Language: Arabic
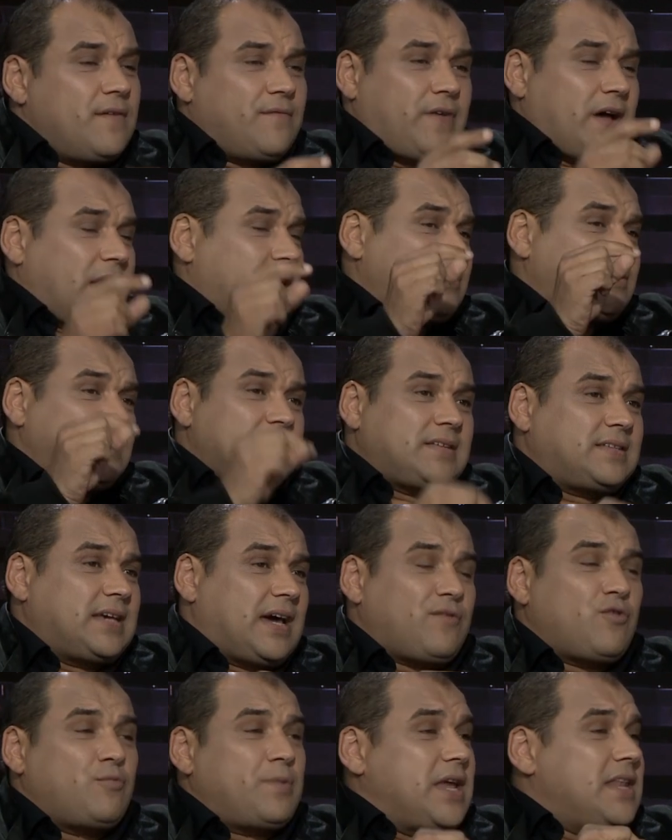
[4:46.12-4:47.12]
فخص الناس
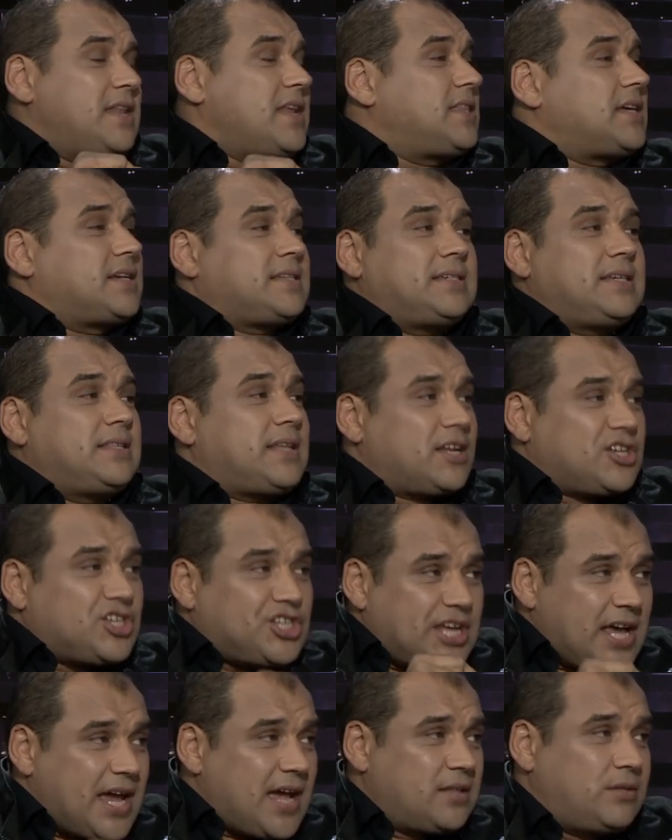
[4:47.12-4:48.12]
يعرفوا بان ذاك السيد راه
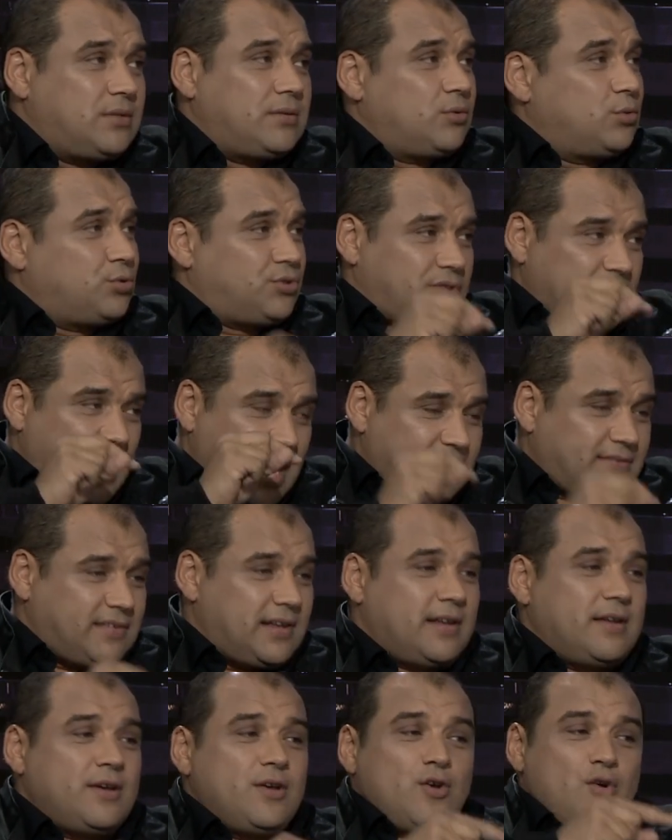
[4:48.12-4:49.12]
اجتهد وتقاتل
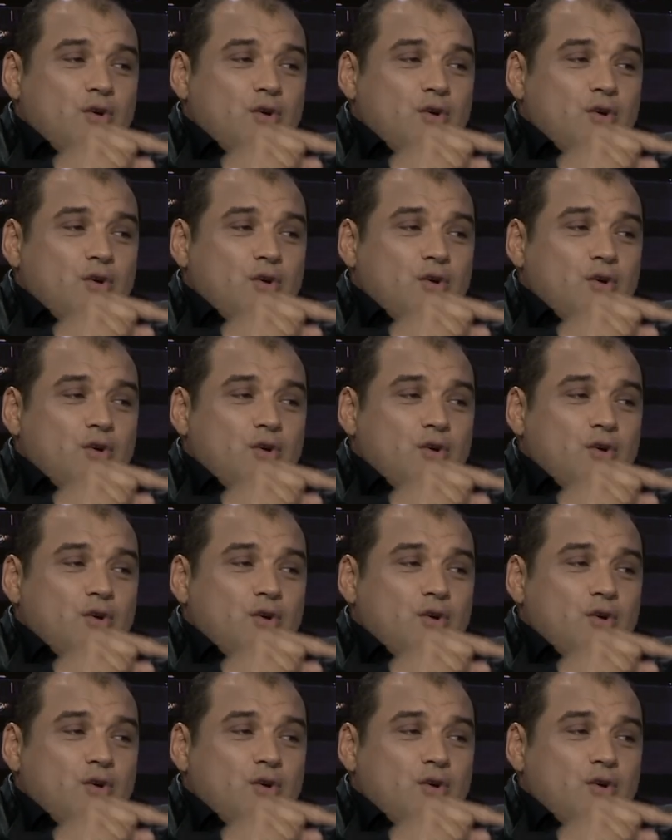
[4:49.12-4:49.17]
آه.